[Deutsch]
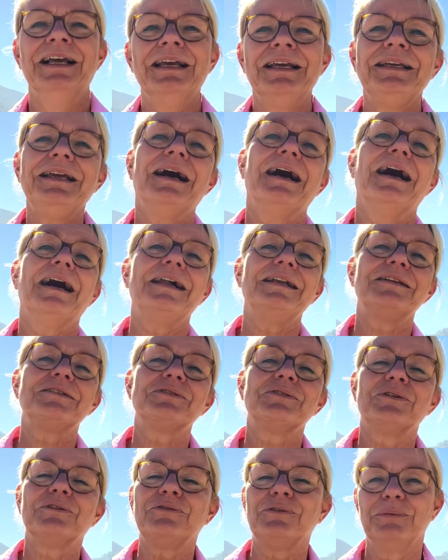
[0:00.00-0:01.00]
Ja, all das und
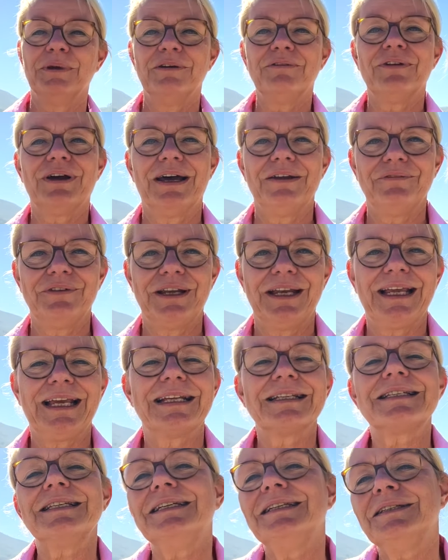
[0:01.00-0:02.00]
noch viel mehr verraten wir dir
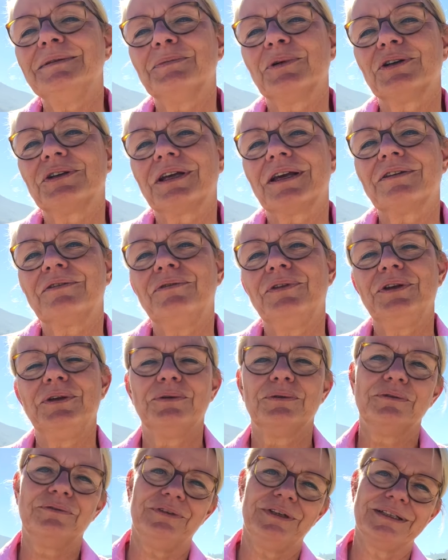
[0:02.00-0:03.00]
jetzt in diesem
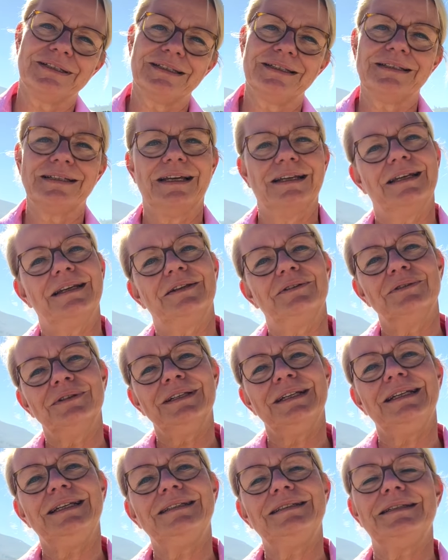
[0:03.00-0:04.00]
Podcast-Video. Wir sind's Annette und
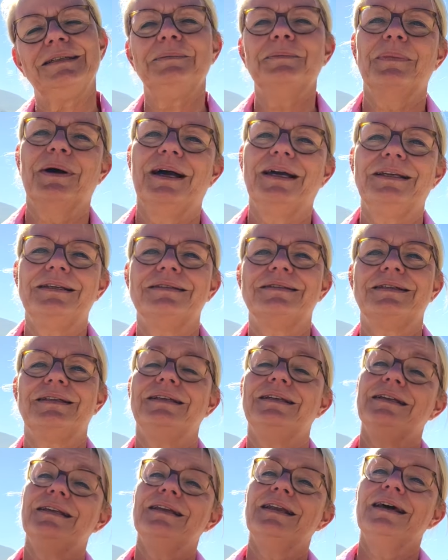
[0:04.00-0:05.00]
Easy, meine
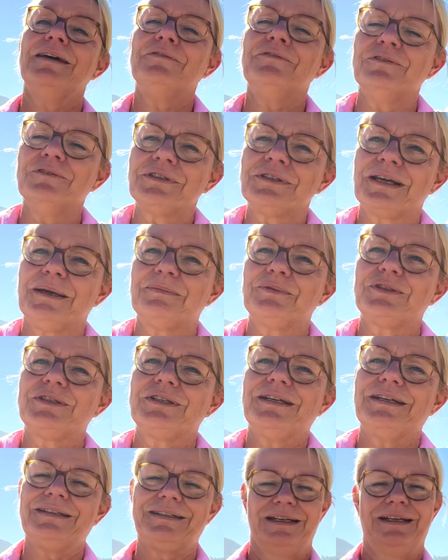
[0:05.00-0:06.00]
Seele, live aus
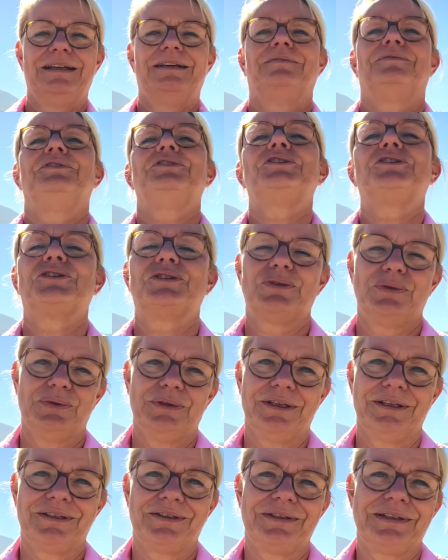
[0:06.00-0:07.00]
Kapstadt. Wie schön,
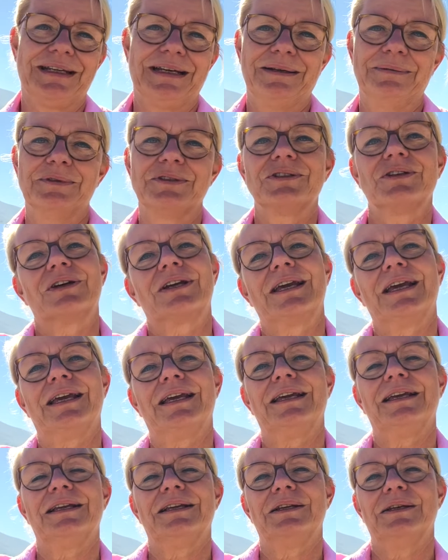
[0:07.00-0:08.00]
dass du da bist.
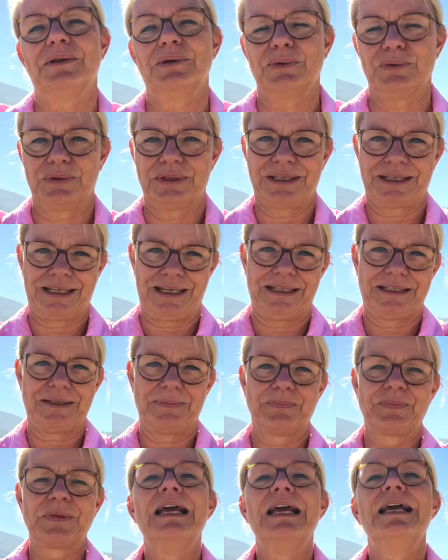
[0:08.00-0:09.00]
Okay, los geht's.
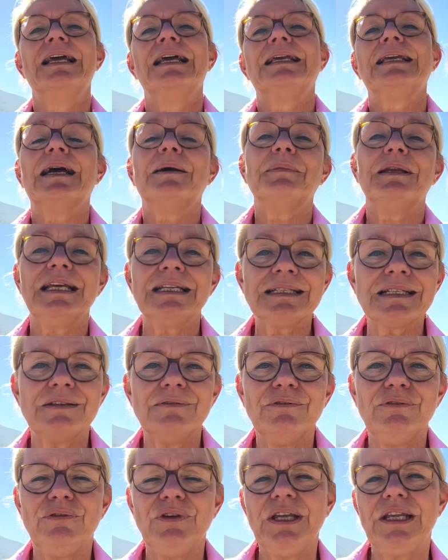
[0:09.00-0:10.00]
Ja, im
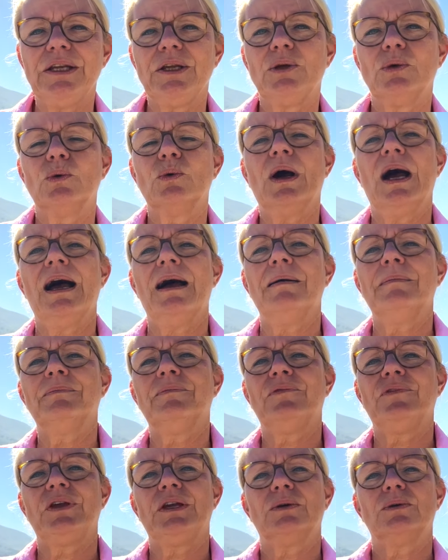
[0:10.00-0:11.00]
letzten Video
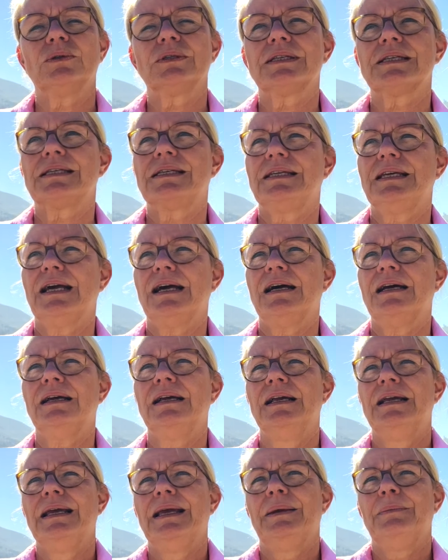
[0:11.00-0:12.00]
haben wir uns ja
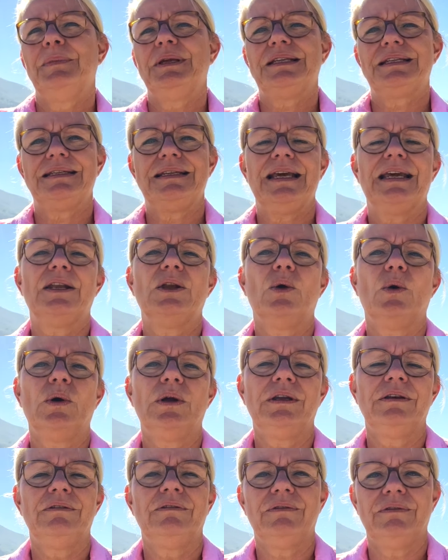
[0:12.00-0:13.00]
mit der
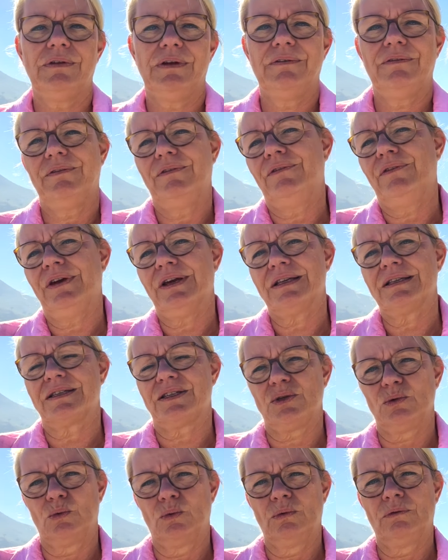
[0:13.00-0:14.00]
neuen
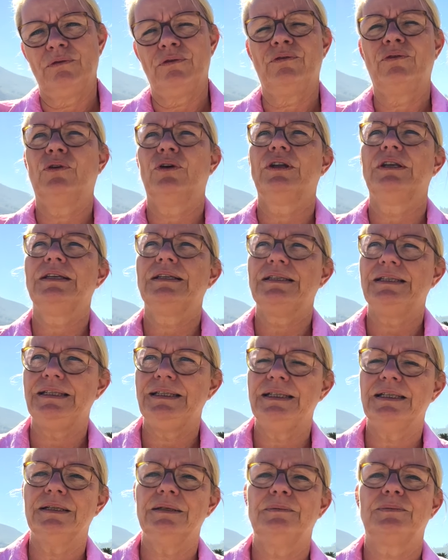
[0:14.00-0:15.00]
Version von
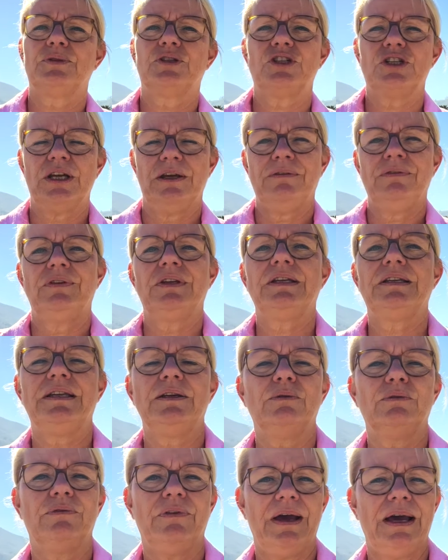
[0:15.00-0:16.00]
dir beschäftigt, die
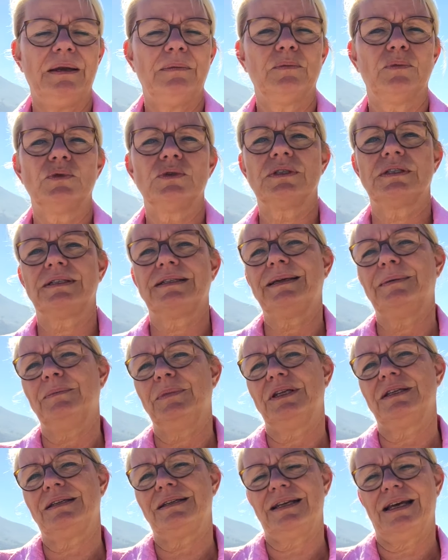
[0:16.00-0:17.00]
du werden musst,
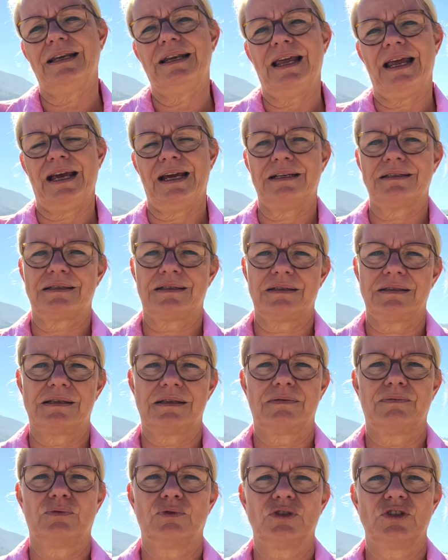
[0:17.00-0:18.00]
damit dein
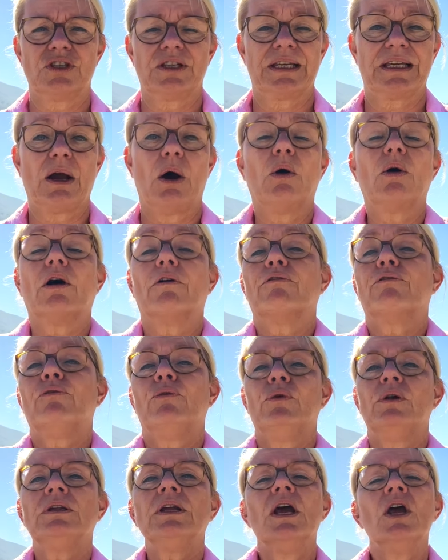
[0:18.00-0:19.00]
Herzenswunsch sich auch
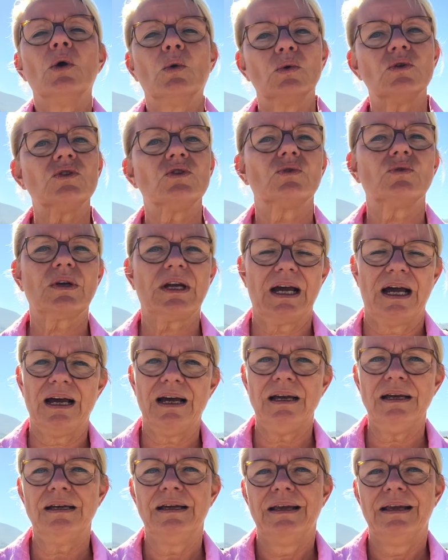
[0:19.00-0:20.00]
erfüllt. Und sogar,